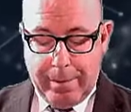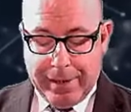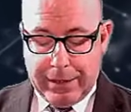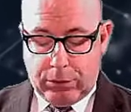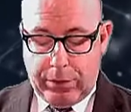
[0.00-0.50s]

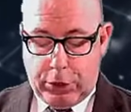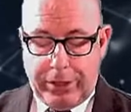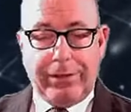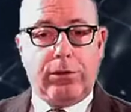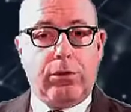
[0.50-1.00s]
presso il
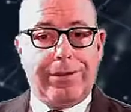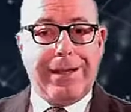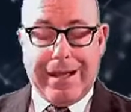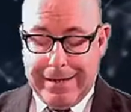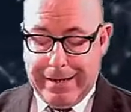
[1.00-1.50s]
centro di
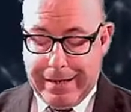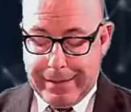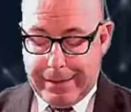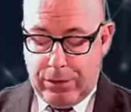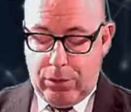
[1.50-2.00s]

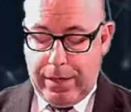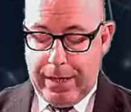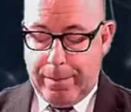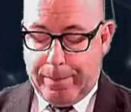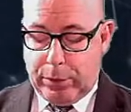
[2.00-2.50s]
aggregazione
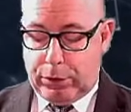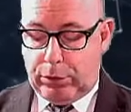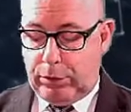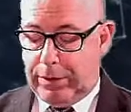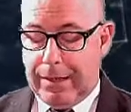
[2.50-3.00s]
Il
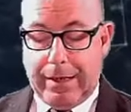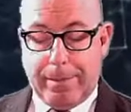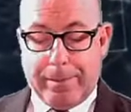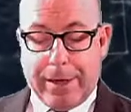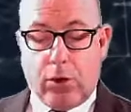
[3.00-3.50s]
Posto
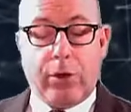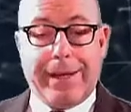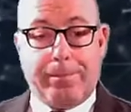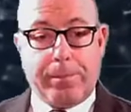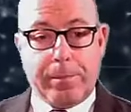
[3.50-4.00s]
delle Parole.